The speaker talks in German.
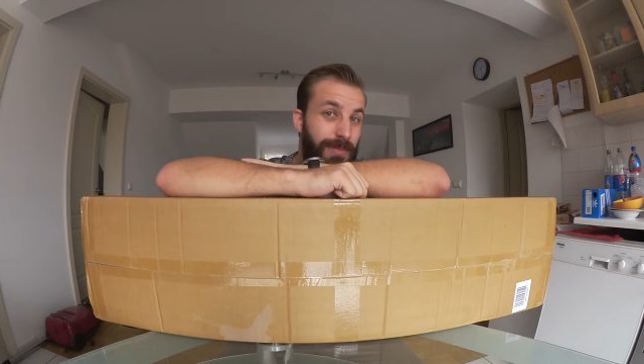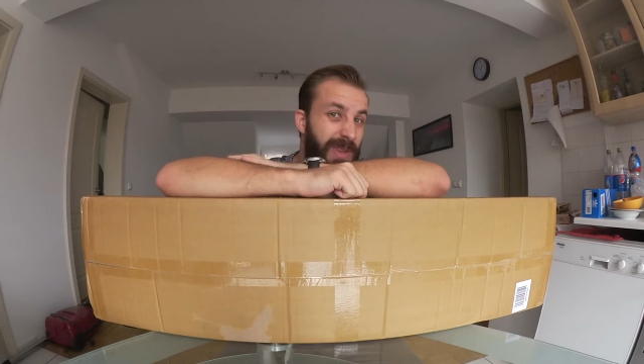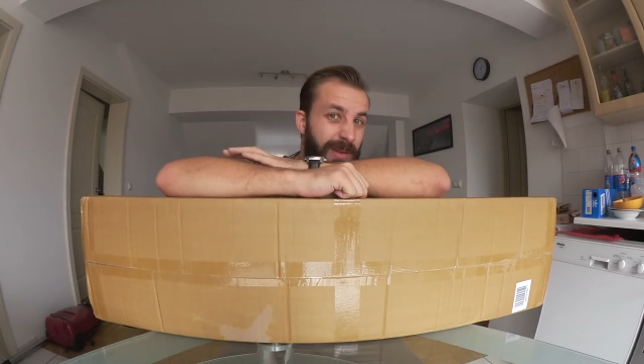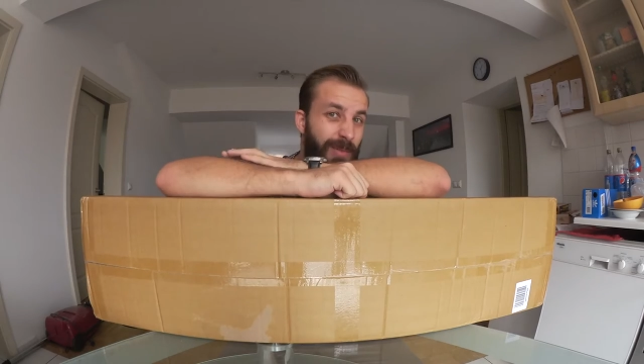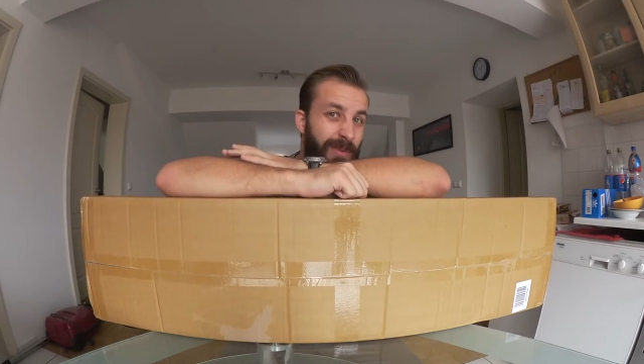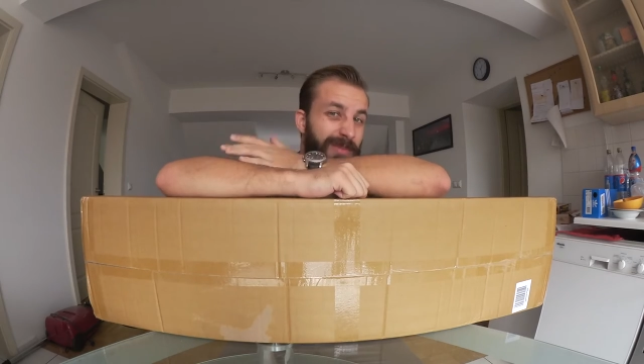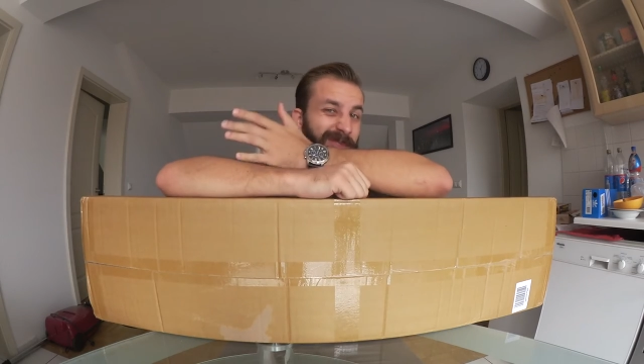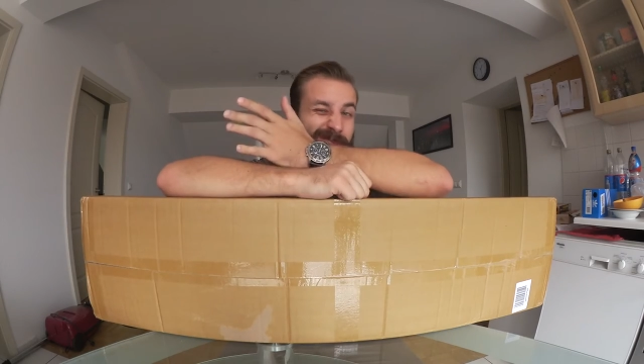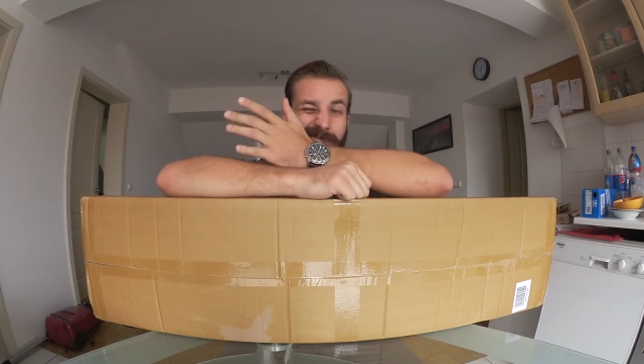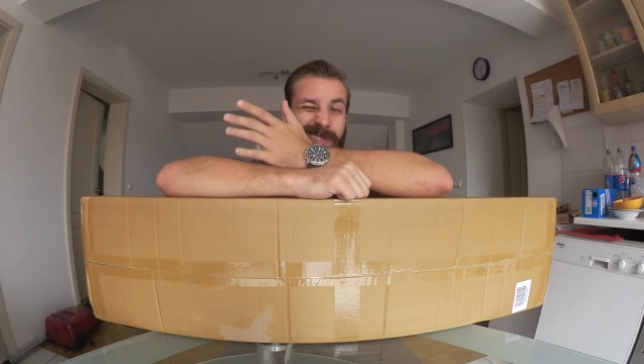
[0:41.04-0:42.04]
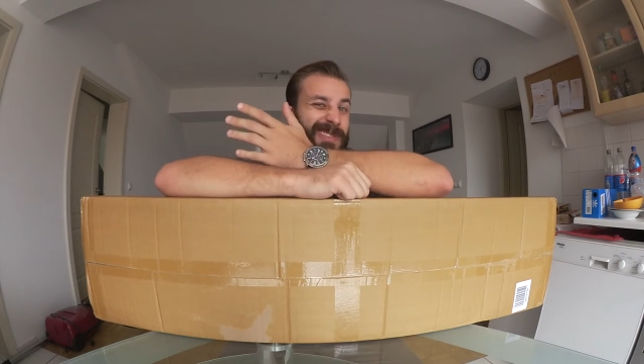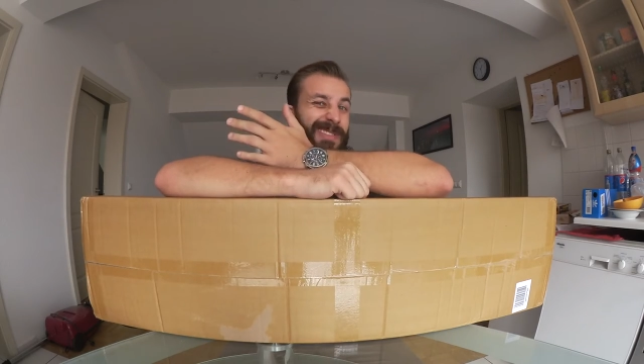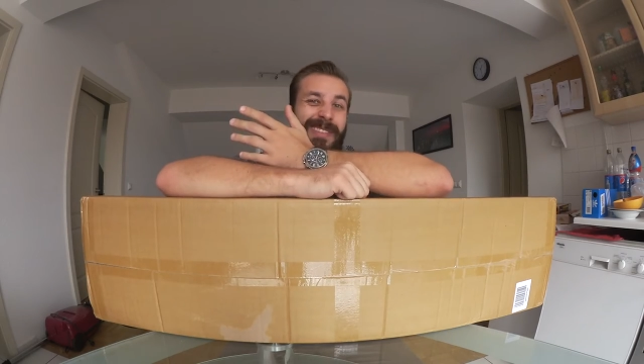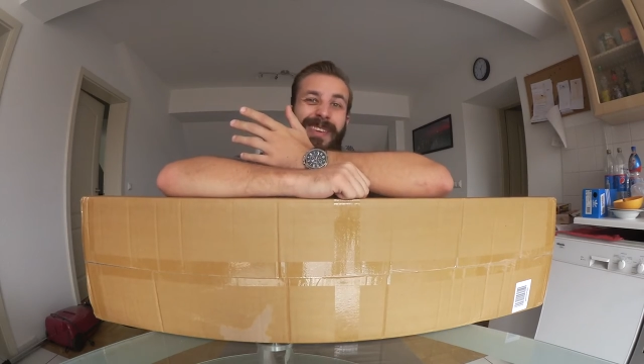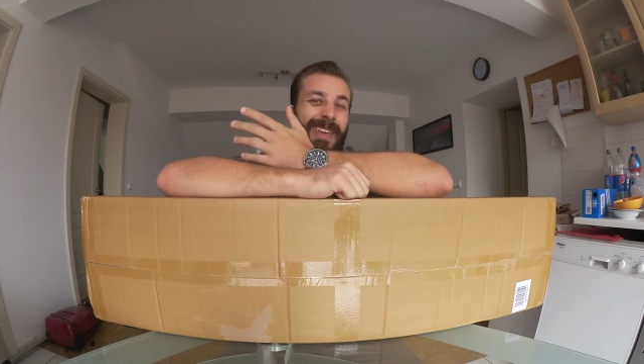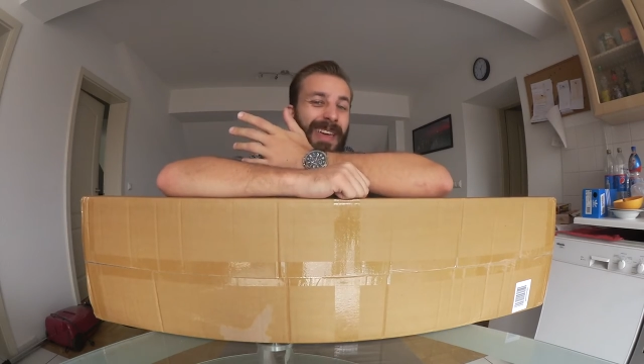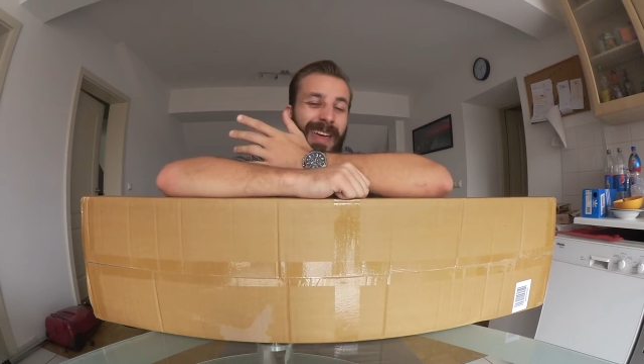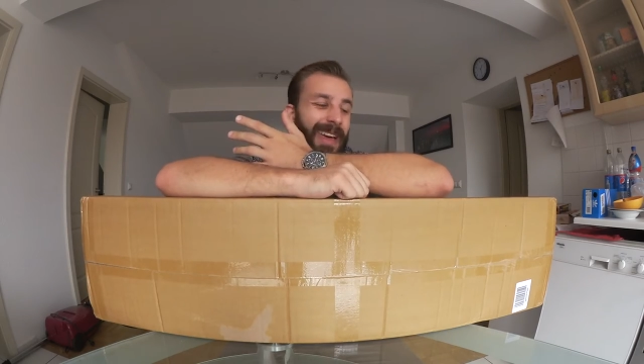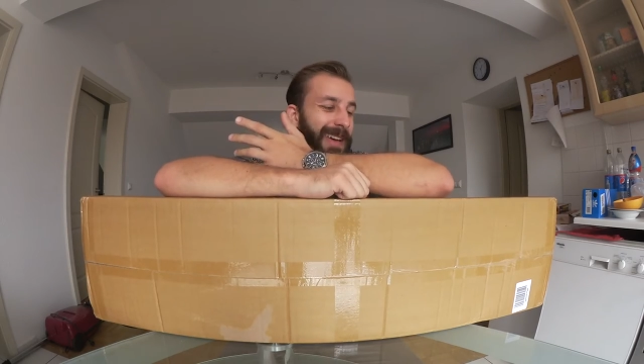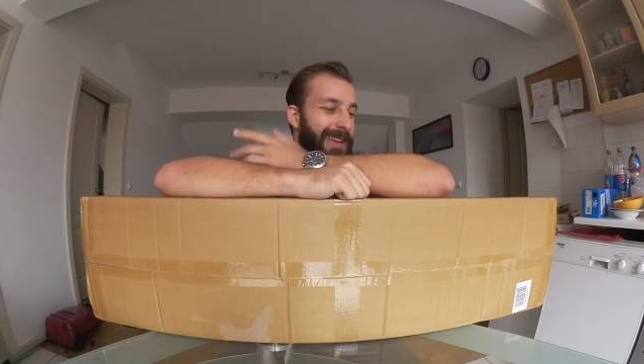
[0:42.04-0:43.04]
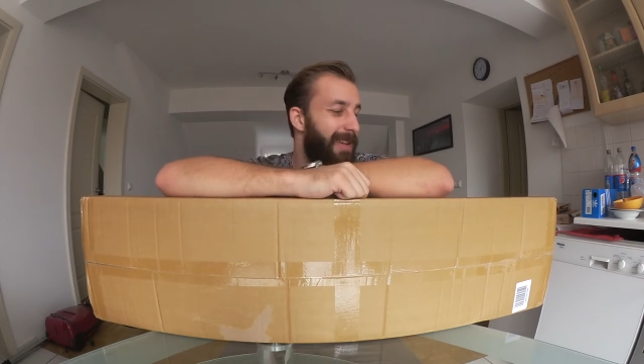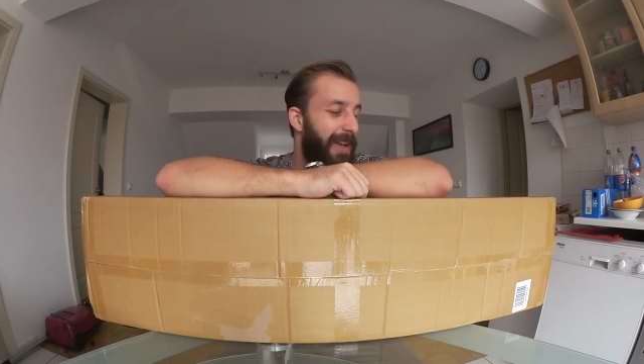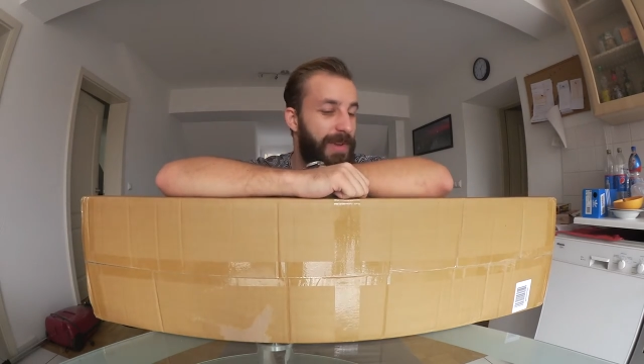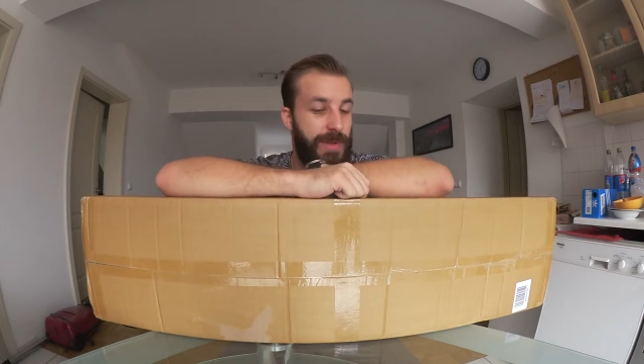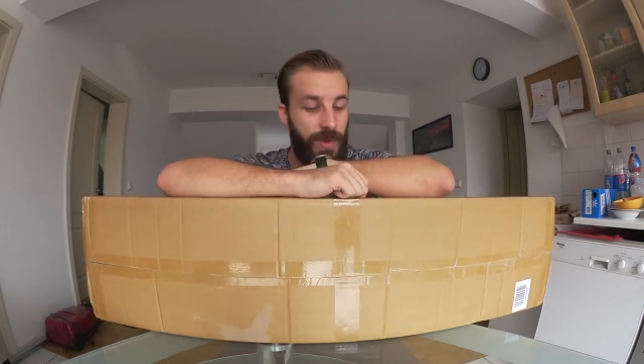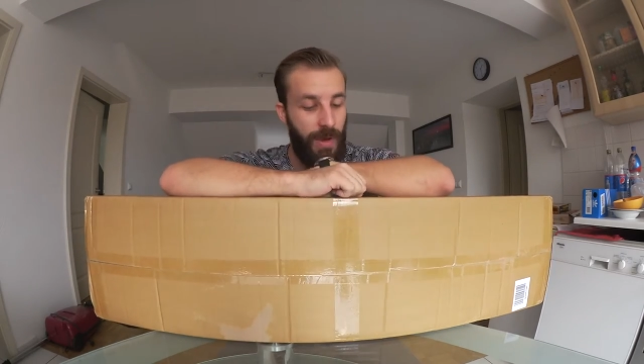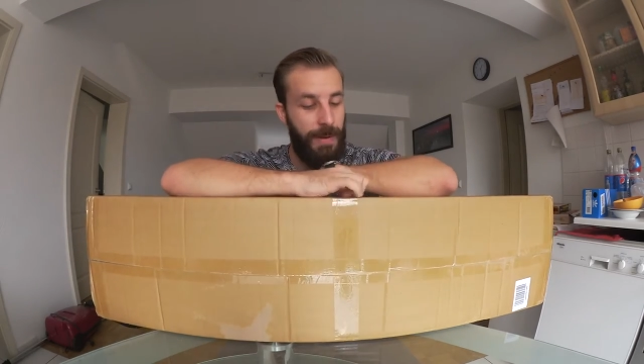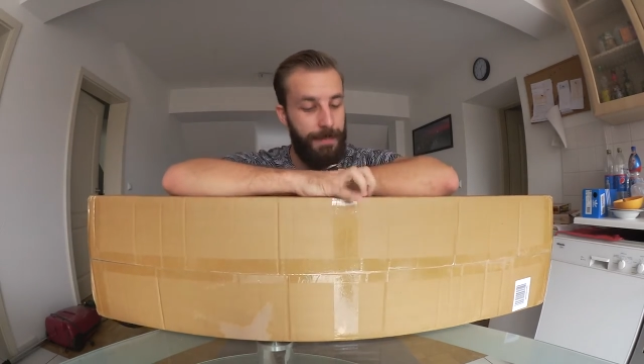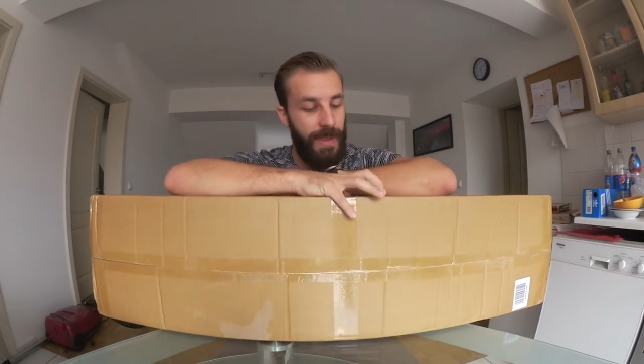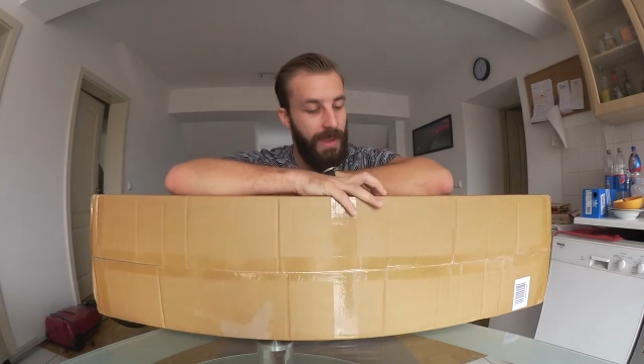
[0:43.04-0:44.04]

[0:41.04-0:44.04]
Minimum und äh, einfach zu teuer.